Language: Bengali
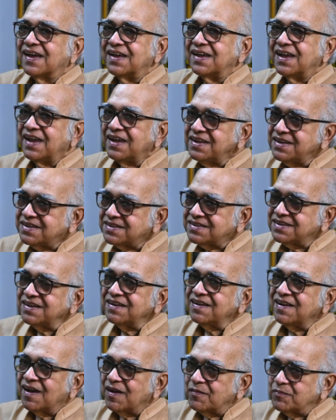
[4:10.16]
তাই
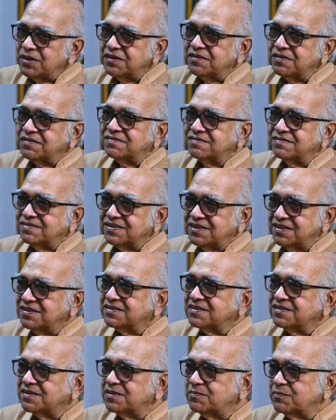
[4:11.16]
এইটে আমার
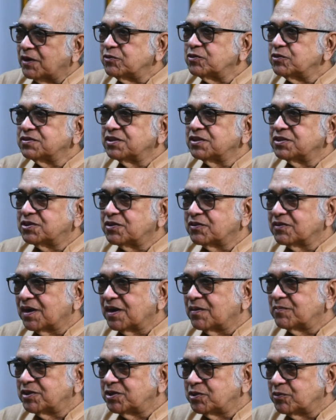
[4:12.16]
থিয়েটারের মানুষদের
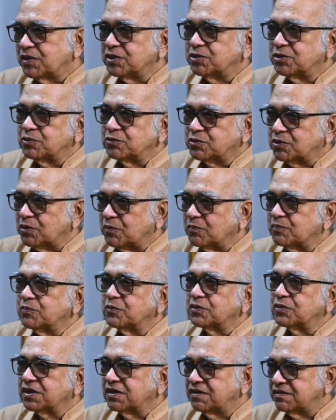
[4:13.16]
সঙ্গে আমার যোগাযোগ
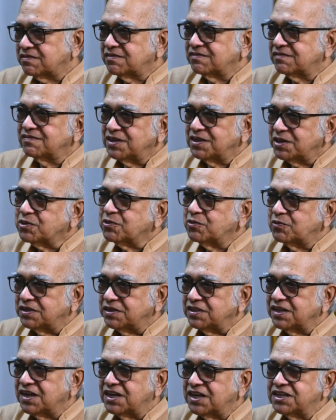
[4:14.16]
সম্পর্কের দীর্ঘ
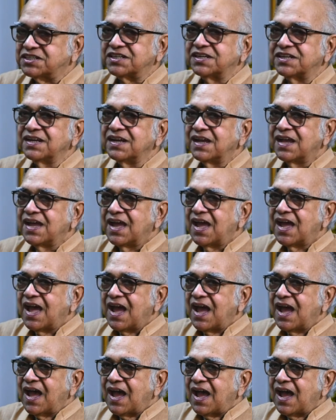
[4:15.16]
ইতিহাসে
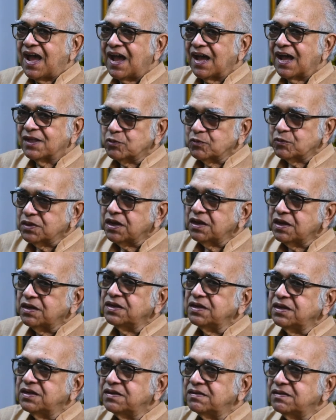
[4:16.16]

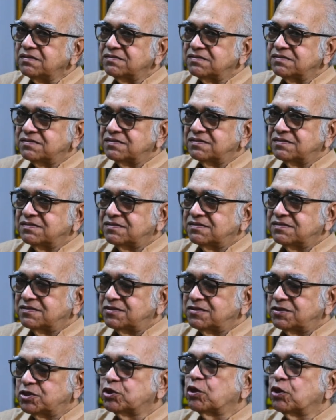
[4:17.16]
এতখানি
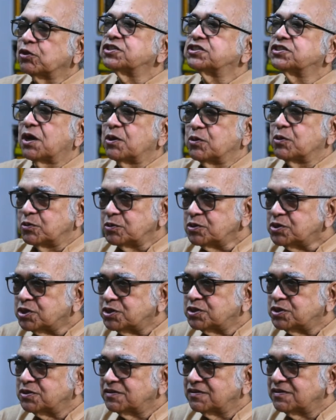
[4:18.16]

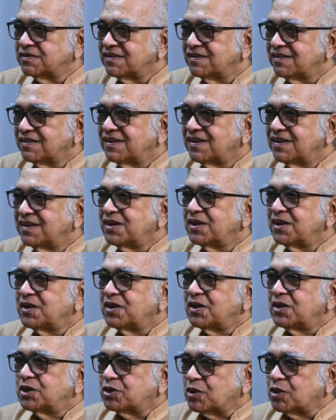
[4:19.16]
সৎসাহস
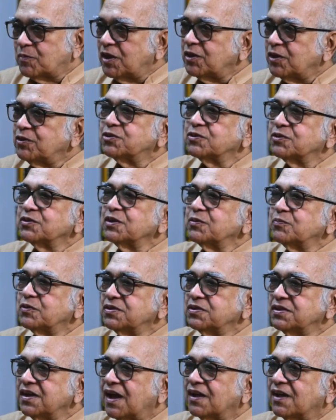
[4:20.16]
সমালোচকের
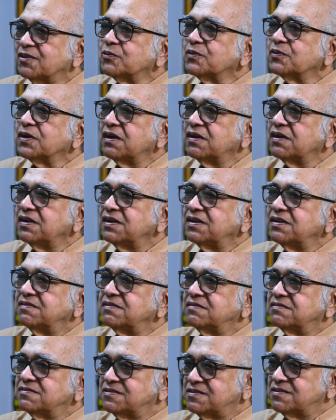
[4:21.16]
প্রতি এতখানি
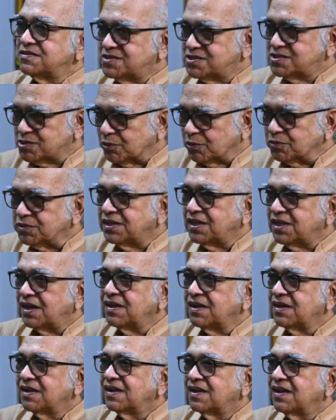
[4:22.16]

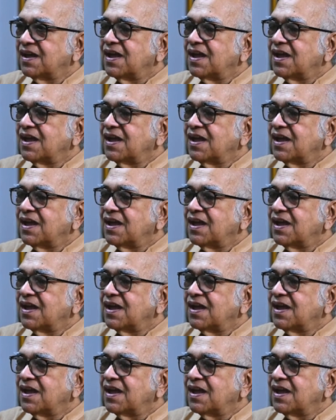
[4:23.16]
শ্রদ্ধা